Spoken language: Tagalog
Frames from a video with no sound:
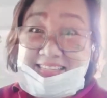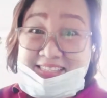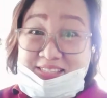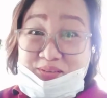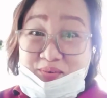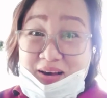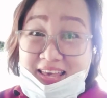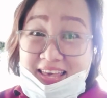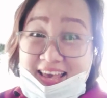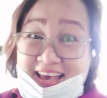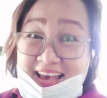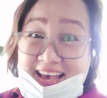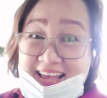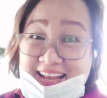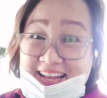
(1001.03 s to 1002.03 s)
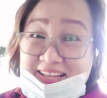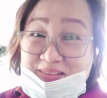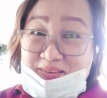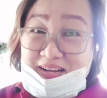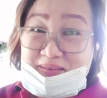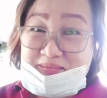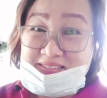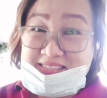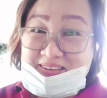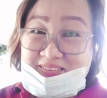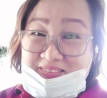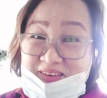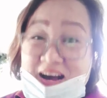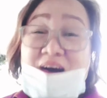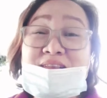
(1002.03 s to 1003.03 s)
So, ayan. Nandito na kami sa
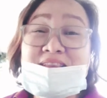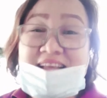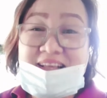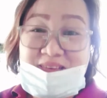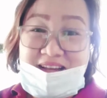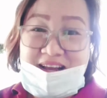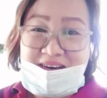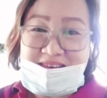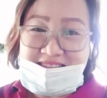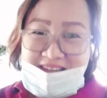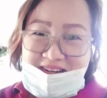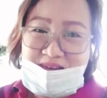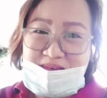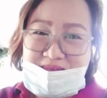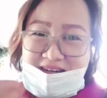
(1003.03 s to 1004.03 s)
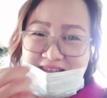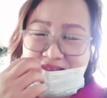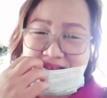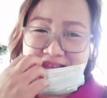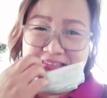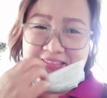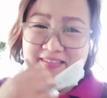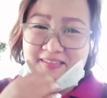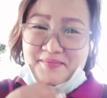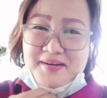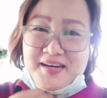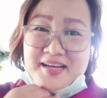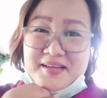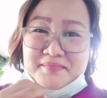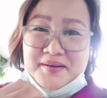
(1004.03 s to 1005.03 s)
loob. Ah, nandito na ako sa loob actually.
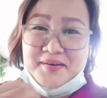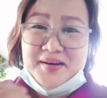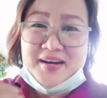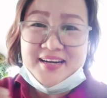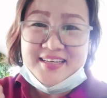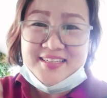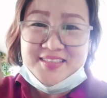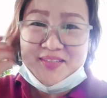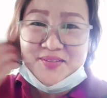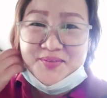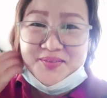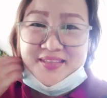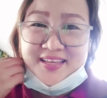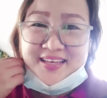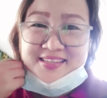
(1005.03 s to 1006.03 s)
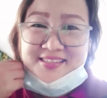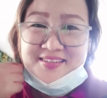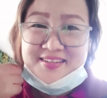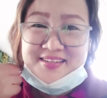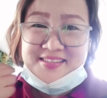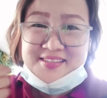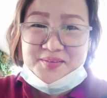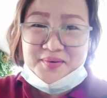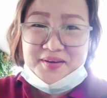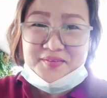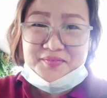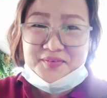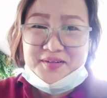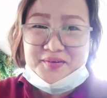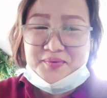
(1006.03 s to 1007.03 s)
Makain pa yung aking cutie. So, let's wait
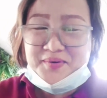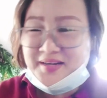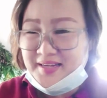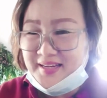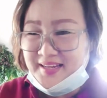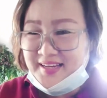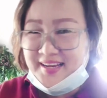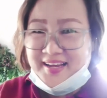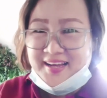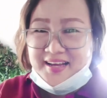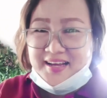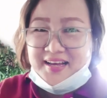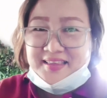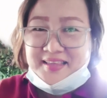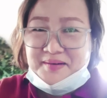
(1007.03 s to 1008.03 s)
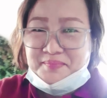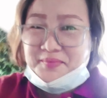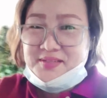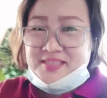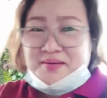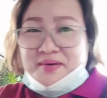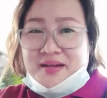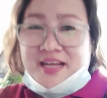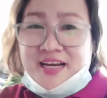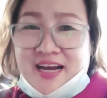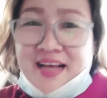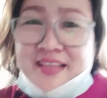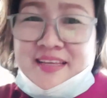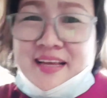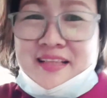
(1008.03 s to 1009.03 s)
for a while. Tapos, habang
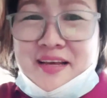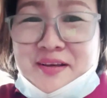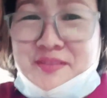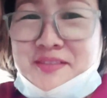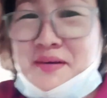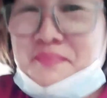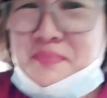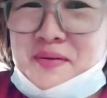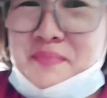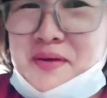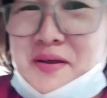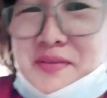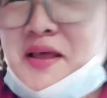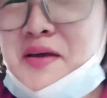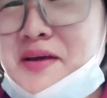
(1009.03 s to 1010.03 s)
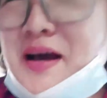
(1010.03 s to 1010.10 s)
nag-aantay tayo, syempre, meron tayong